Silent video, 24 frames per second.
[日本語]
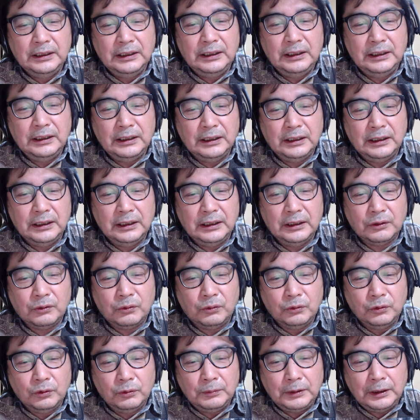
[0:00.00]
で
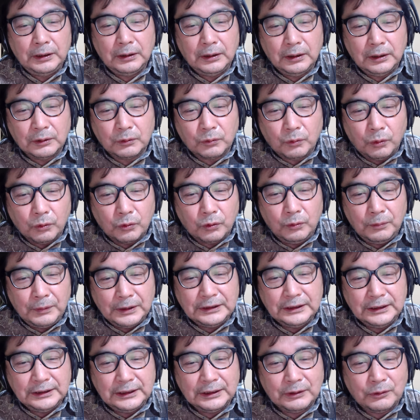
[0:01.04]
こ
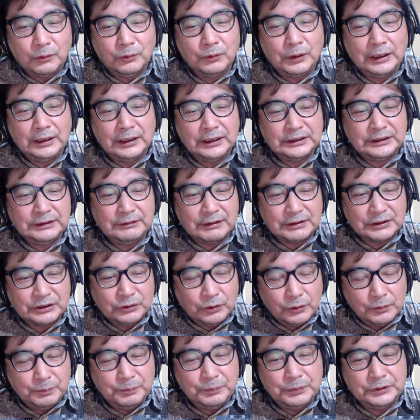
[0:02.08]
の話は
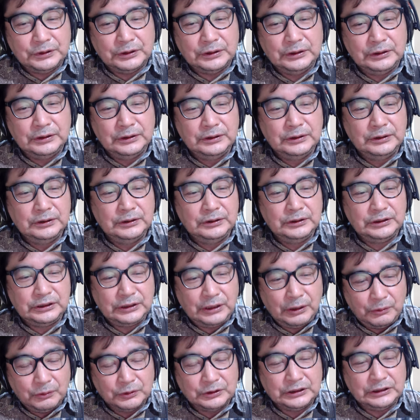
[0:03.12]
ストップ
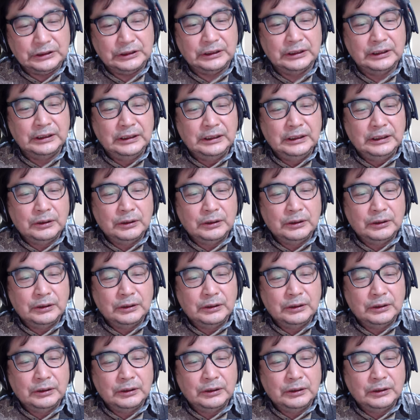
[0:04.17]
してほしい。